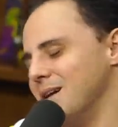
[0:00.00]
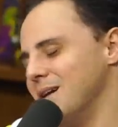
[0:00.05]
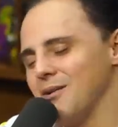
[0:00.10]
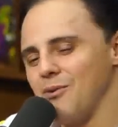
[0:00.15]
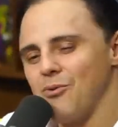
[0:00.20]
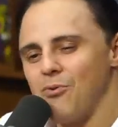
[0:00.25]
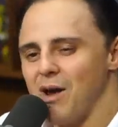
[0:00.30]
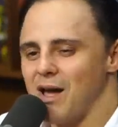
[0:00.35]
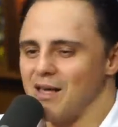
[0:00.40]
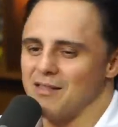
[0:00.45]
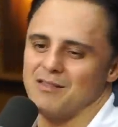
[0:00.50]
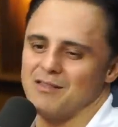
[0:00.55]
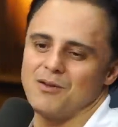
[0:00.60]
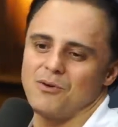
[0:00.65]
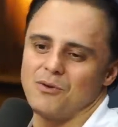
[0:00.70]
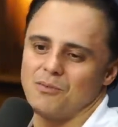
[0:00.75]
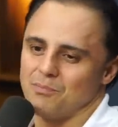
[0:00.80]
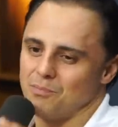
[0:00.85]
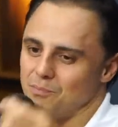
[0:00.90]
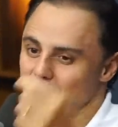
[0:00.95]
quase que
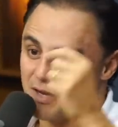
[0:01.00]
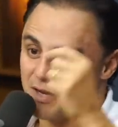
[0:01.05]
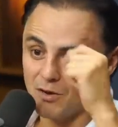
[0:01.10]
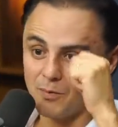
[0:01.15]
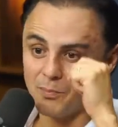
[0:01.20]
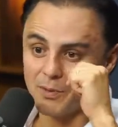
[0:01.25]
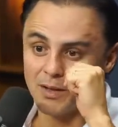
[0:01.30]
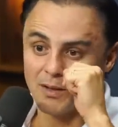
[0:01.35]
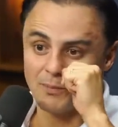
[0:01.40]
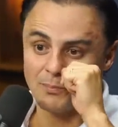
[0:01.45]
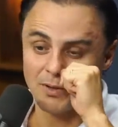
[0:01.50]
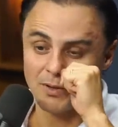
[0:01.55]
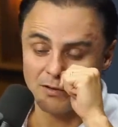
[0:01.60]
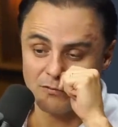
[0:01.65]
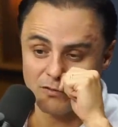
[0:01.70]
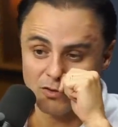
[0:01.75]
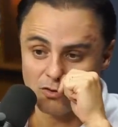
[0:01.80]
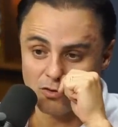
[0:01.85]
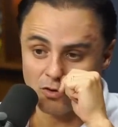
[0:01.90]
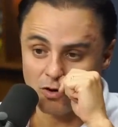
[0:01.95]
eu brigo pela, pela
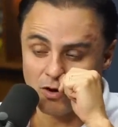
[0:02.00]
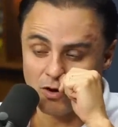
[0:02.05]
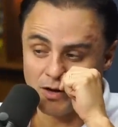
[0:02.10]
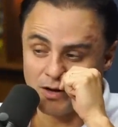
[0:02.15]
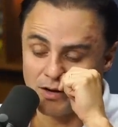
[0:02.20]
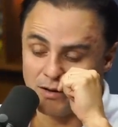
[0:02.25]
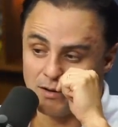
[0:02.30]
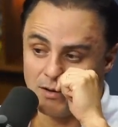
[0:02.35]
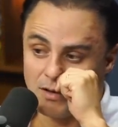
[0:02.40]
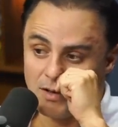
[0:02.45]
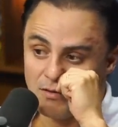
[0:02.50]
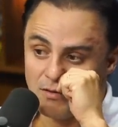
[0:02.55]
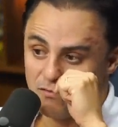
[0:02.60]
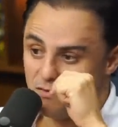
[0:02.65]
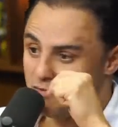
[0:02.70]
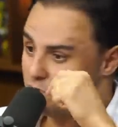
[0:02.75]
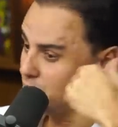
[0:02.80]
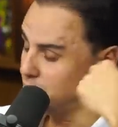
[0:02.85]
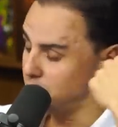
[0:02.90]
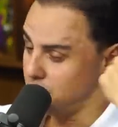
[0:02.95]
vitória,
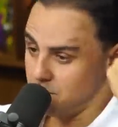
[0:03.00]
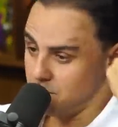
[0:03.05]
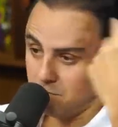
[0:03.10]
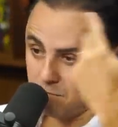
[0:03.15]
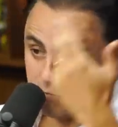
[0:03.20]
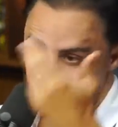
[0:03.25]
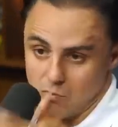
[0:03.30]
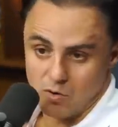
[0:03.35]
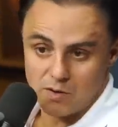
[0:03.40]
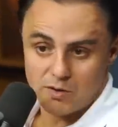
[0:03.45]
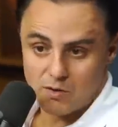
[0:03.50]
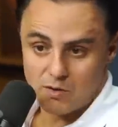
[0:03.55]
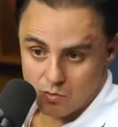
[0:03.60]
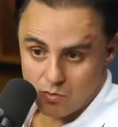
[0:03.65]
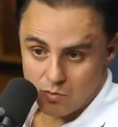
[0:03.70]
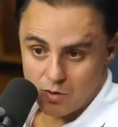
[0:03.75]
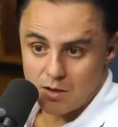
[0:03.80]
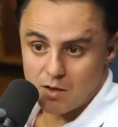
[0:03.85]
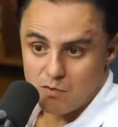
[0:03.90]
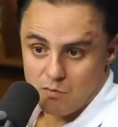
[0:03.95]
fiz muitas
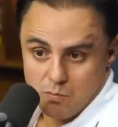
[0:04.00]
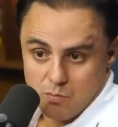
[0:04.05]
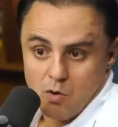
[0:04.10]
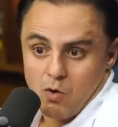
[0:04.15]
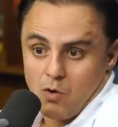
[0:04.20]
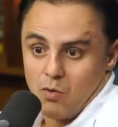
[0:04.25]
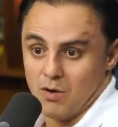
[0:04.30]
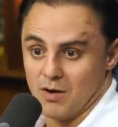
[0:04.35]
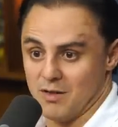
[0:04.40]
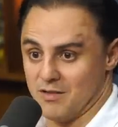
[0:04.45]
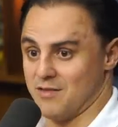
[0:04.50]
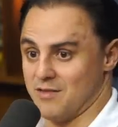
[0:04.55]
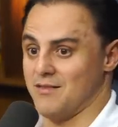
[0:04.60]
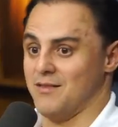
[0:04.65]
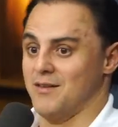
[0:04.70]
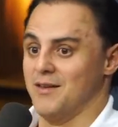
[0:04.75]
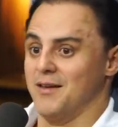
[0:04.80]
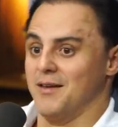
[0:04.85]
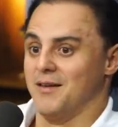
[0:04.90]
corridas boas,